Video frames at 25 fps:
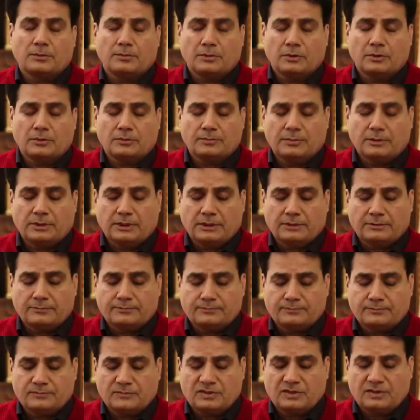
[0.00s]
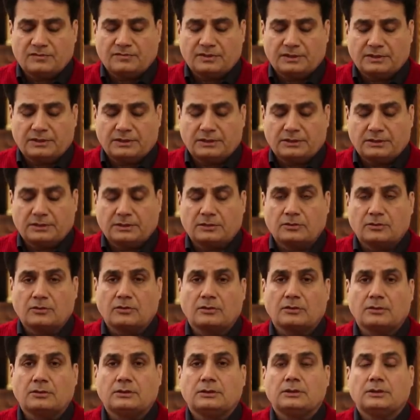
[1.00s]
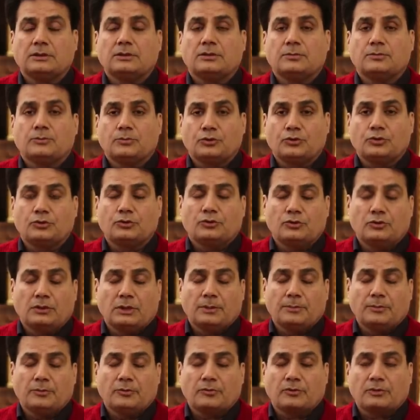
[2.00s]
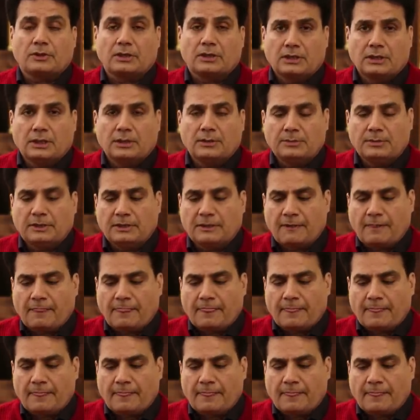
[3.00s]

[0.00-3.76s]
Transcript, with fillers: के बहुत बड़े चीफ़ एडिटर और पूरी दुनिया में उनका नाम है